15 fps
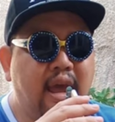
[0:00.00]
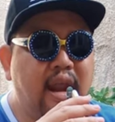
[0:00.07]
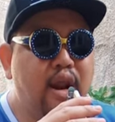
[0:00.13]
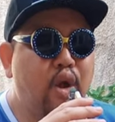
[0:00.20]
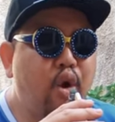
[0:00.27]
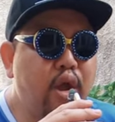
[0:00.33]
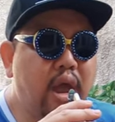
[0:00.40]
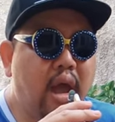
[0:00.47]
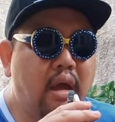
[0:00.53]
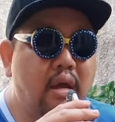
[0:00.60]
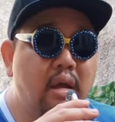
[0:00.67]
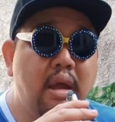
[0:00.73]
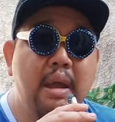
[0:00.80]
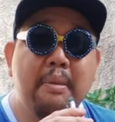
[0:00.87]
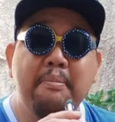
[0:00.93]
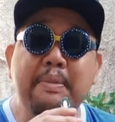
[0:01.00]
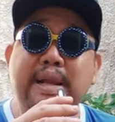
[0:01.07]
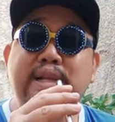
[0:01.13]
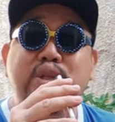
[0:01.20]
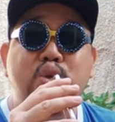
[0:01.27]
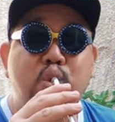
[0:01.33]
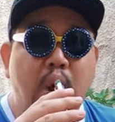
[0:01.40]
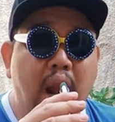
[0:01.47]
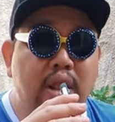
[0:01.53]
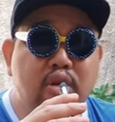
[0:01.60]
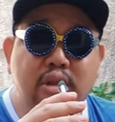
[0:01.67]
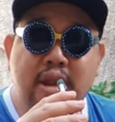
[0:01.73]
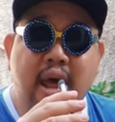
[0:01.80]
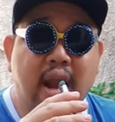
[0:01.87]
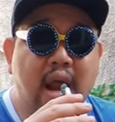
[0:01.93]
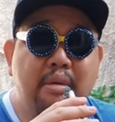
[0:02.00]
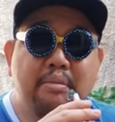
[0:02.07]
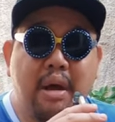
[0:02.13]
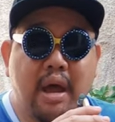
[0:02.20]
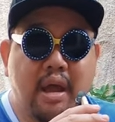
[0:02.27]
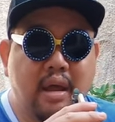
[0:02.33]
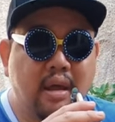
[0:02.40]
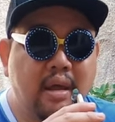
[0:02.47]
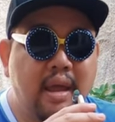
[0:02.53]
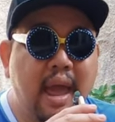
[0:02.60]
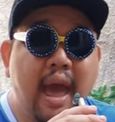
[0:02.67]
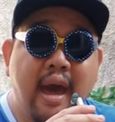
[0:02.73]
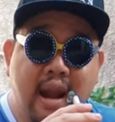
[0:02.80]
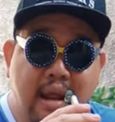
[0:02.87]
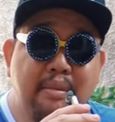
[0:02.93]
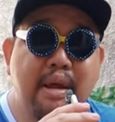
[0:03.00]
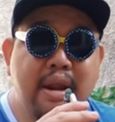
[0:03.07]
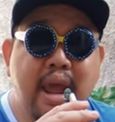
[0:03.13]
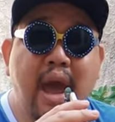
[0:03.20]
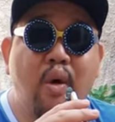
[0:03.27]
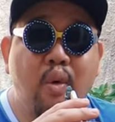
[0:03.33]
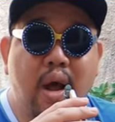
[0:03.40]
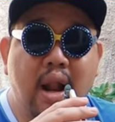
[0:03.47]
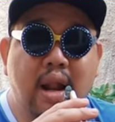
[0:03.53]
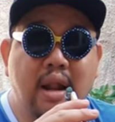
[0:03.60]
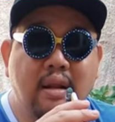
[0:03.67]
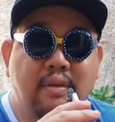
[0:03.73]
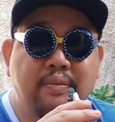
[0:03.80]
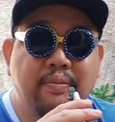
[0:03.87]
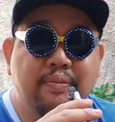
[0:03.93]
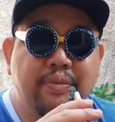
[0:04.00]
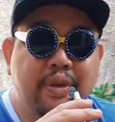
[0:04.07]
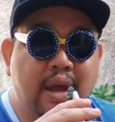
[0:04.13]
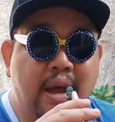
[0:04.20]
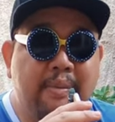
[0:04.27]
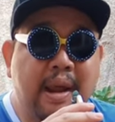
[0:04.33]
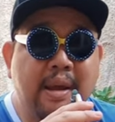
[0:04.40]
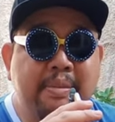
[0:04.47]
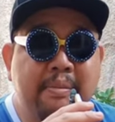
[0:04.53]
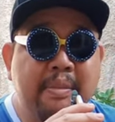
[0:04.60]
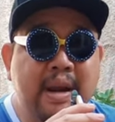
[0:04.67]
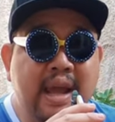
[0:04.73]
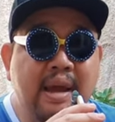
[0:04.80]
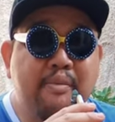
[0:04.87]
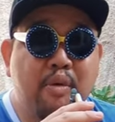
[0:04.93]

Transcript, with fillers: ikan koi yang menjual itu tidak ramah ramah di awal kepada pembeli